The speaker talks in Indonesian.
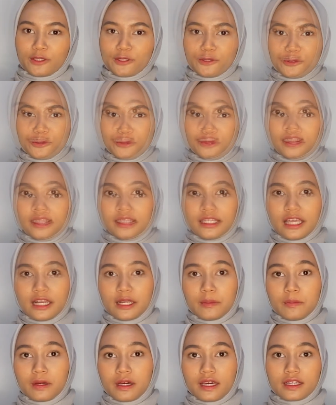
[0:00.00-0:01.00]
Saya tertarik
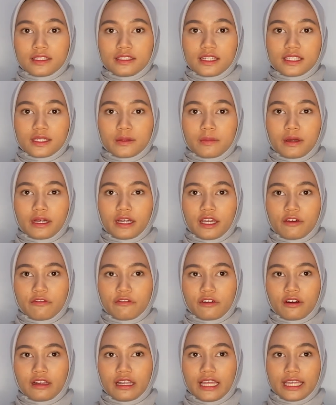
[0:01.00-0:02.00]
bekerja sebagai
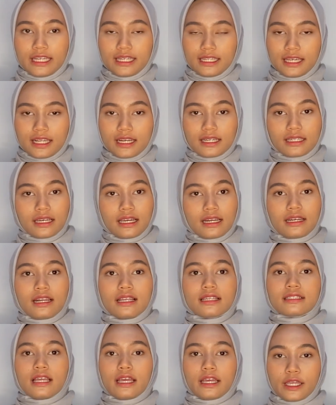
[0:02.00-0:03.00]
frontliner karena
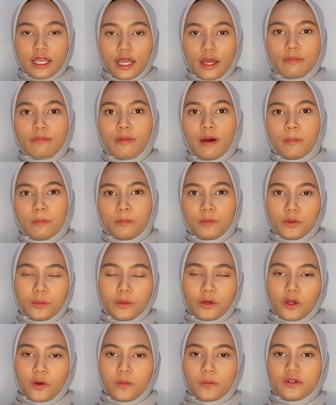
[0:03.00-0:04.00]
saya mampu
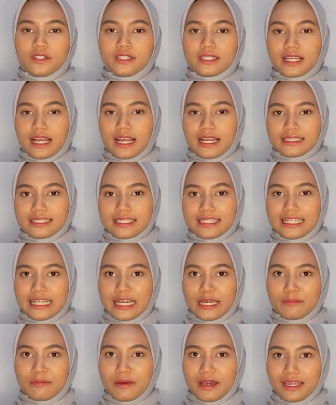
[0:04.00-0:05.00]
berkomunikasi
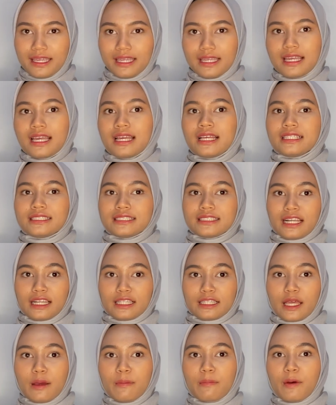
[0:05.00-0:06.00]
dengan baik
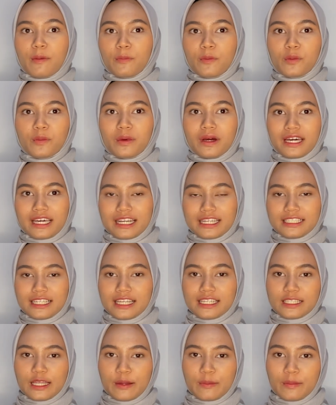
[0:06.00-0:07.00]
serta mampu bekerja
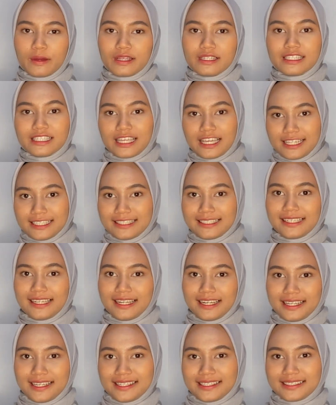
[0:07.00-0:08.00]
sama secara
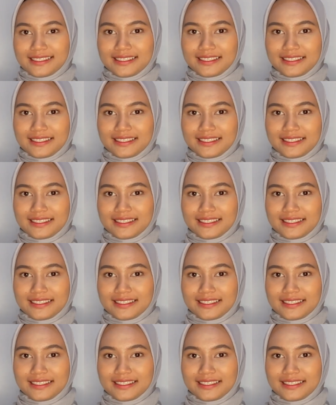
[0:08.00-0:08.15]
sinergis.